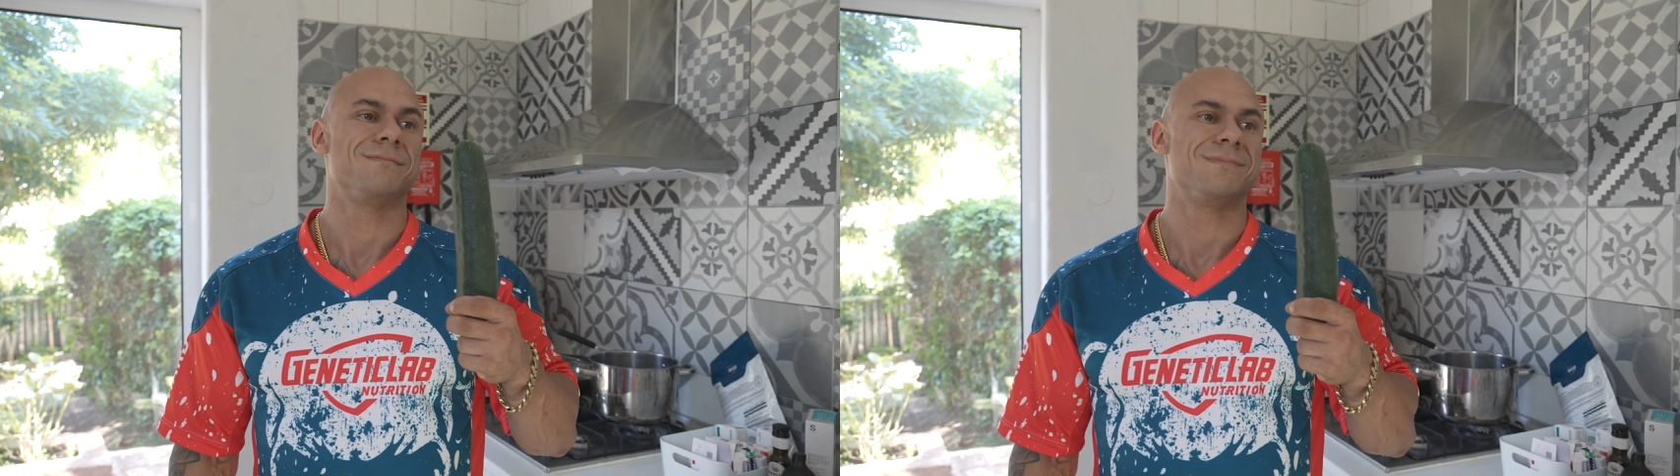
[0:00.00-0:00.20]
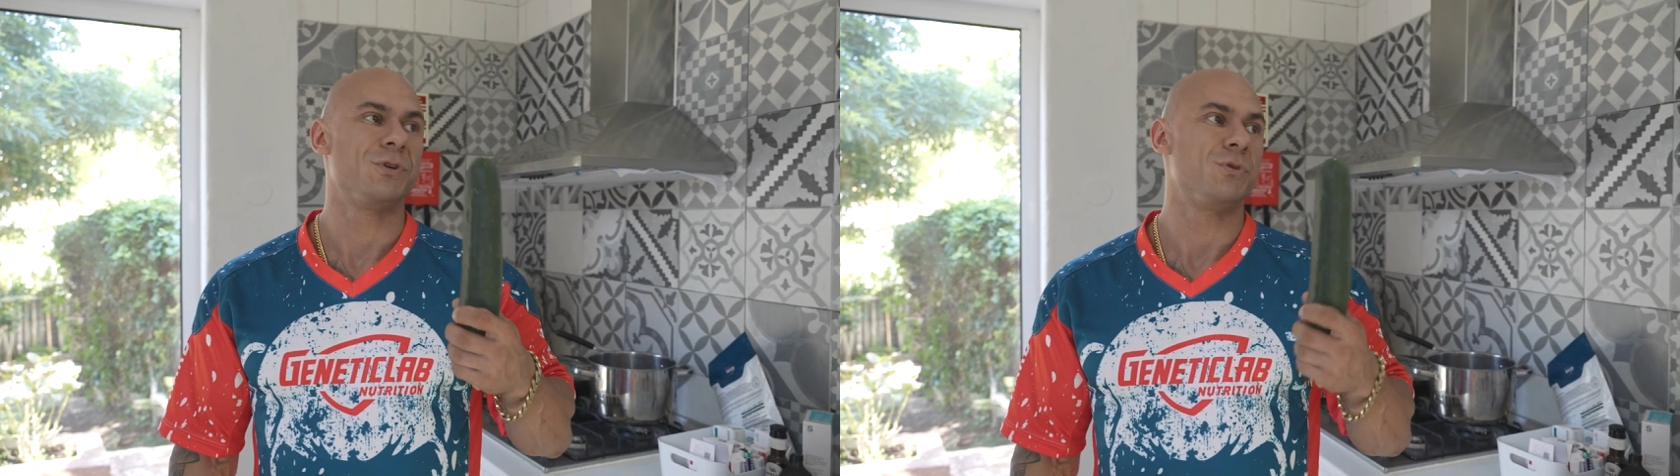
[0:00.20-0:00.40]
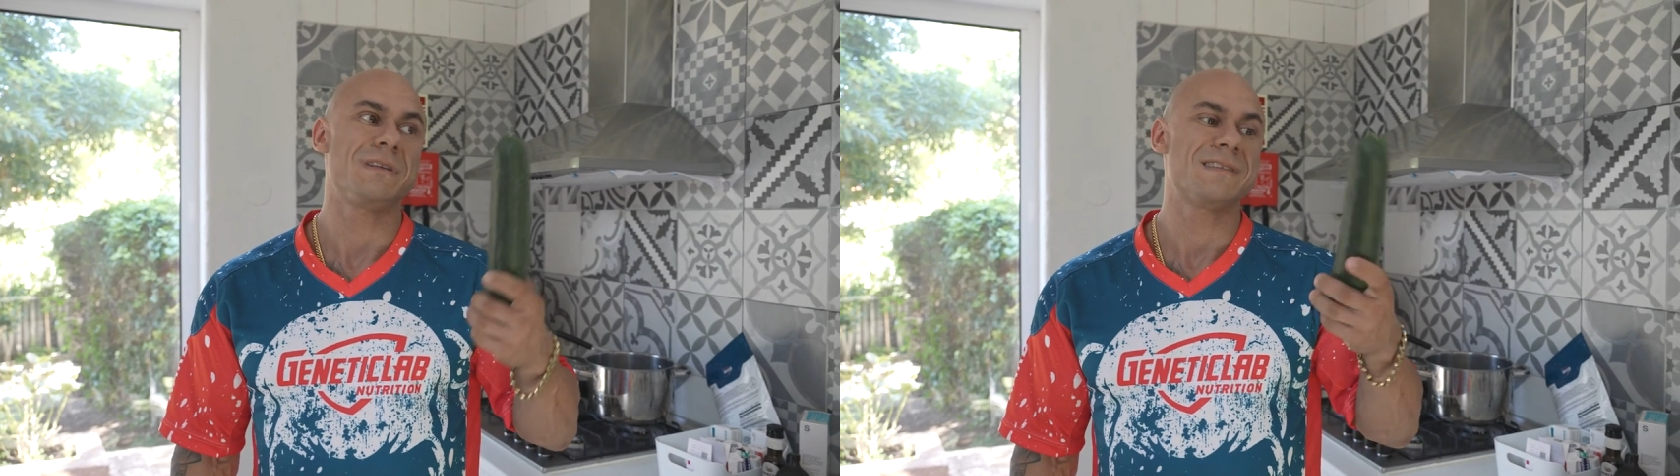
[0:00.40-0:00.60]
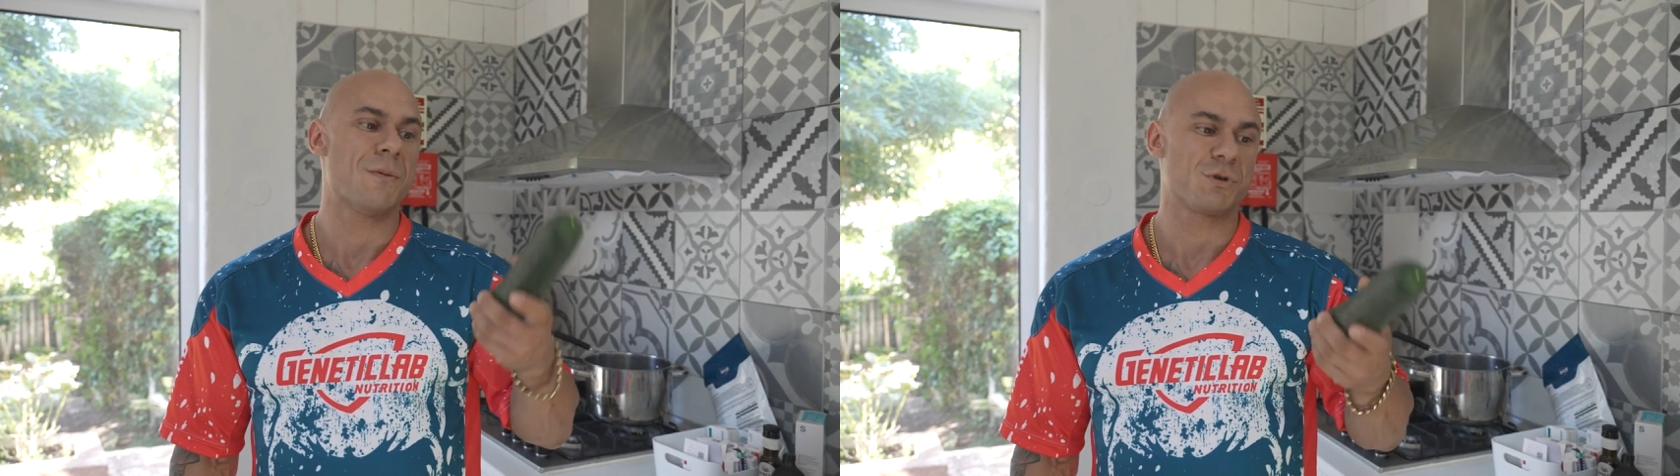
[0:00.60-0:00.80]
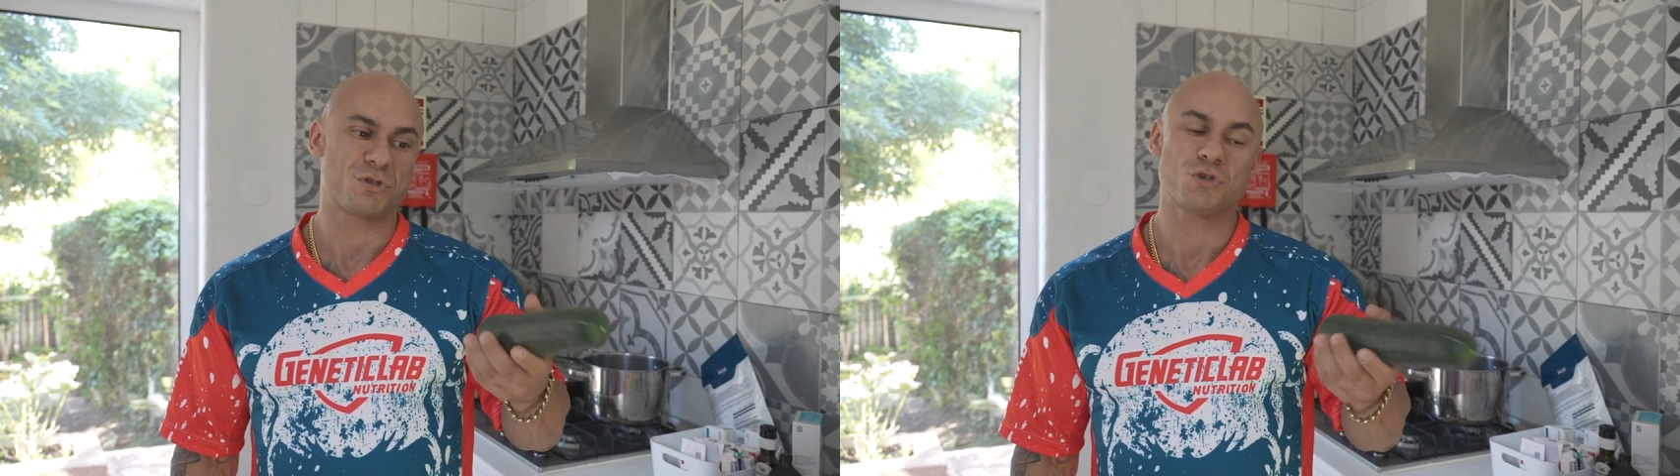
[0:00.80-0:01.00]
Ну, не
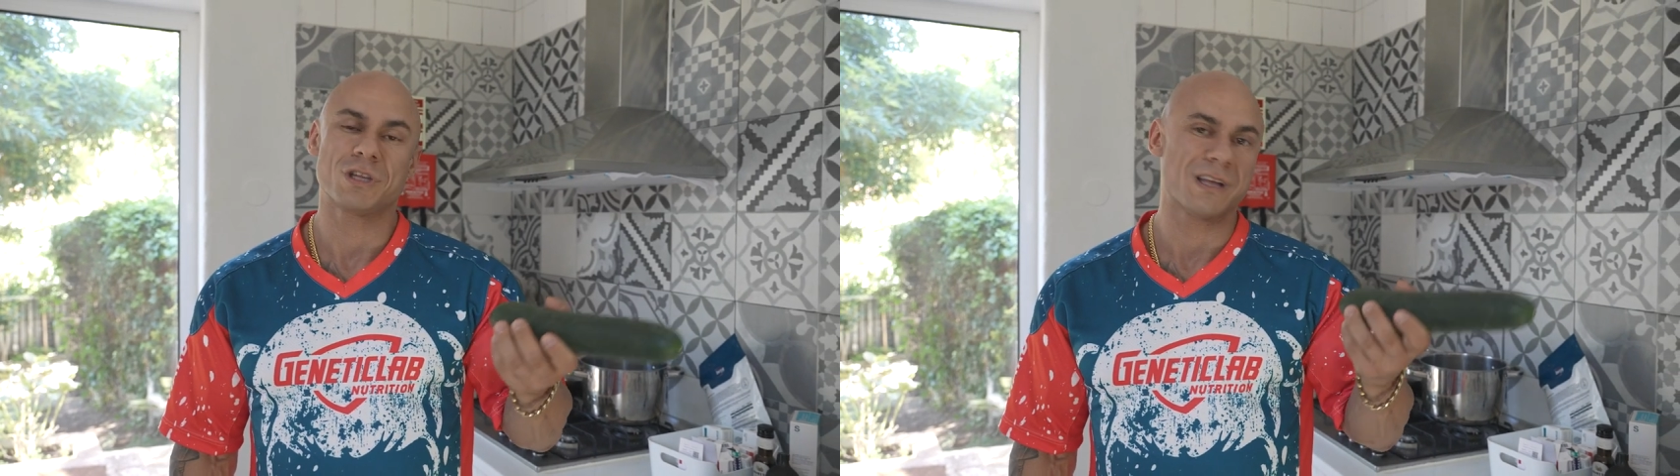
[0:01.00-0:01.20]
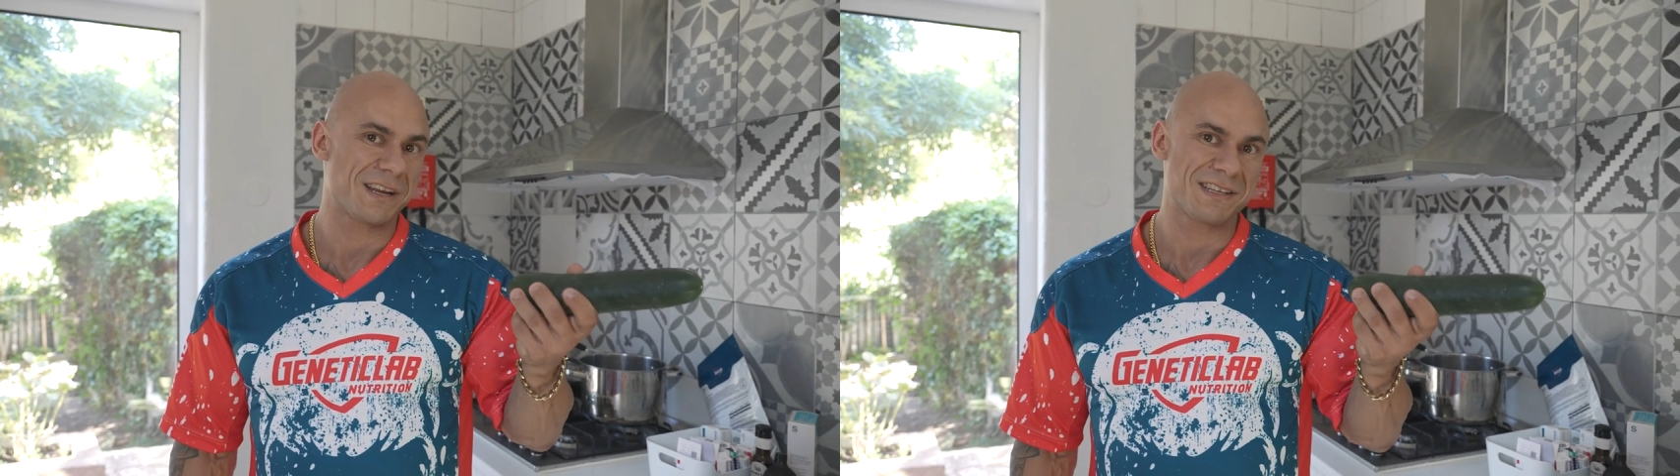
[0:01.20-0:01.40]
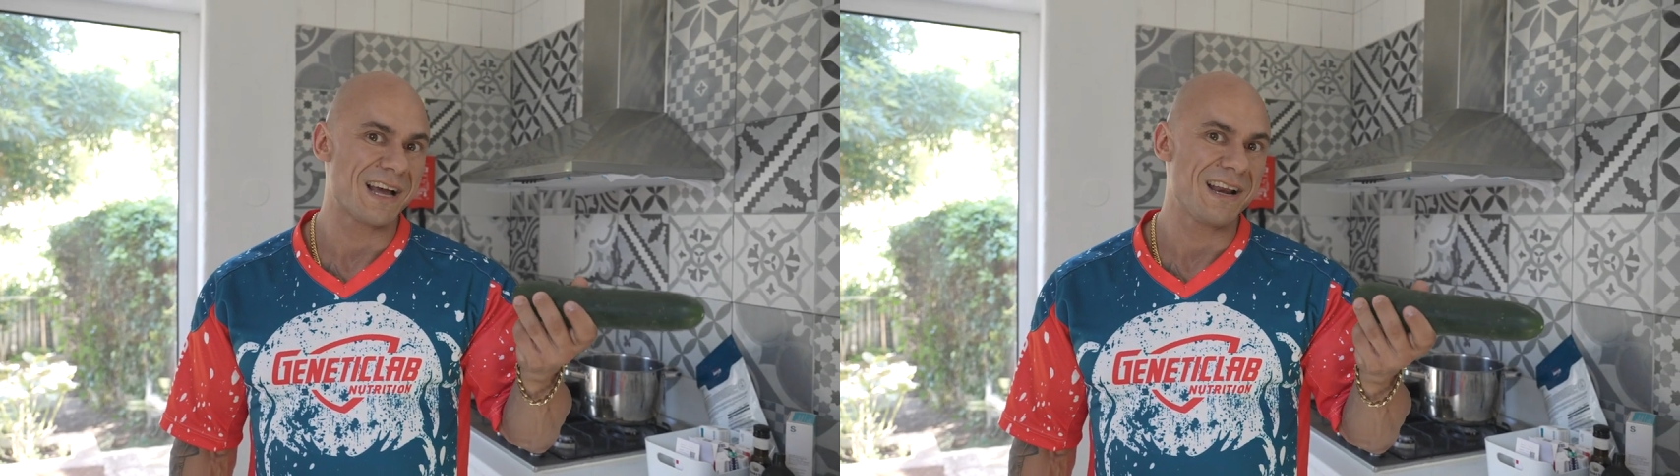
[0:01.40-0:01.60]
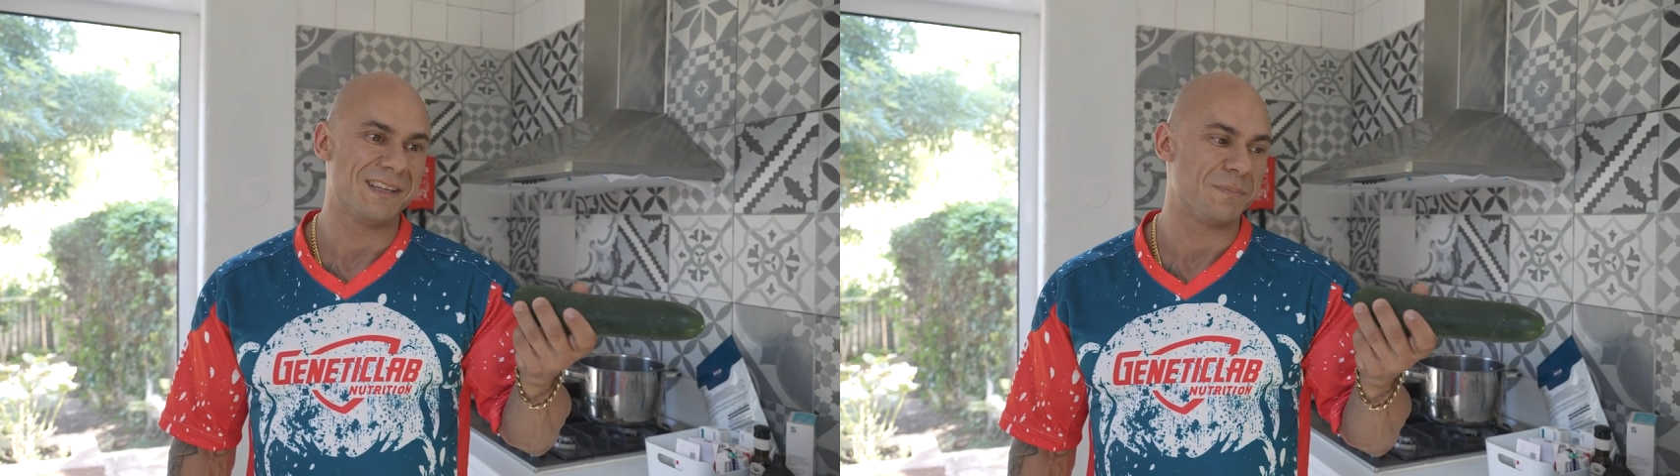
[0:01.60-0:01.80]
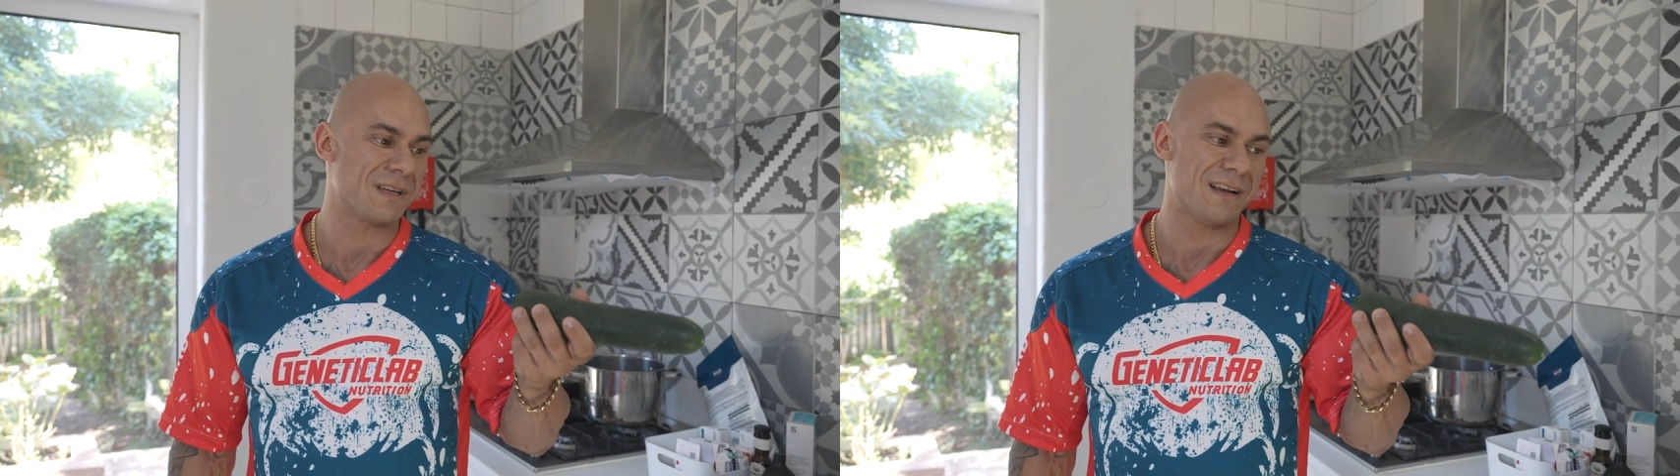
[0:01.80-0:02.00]
знаю, может, что-то оригинальное
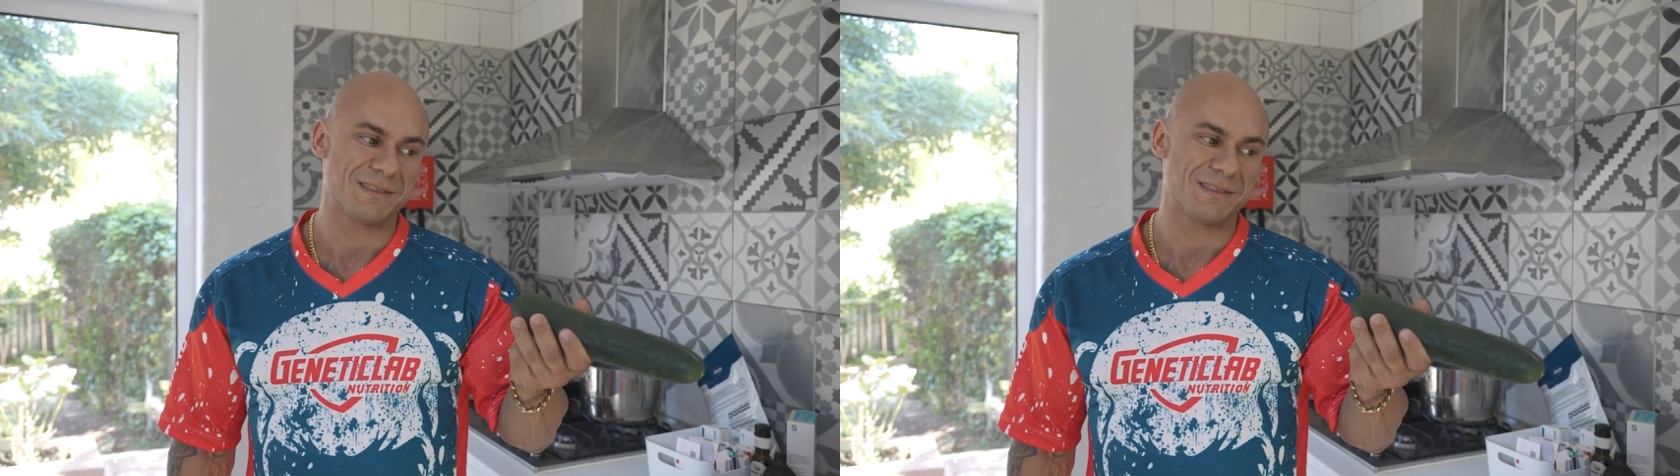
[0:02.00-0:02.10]
написали,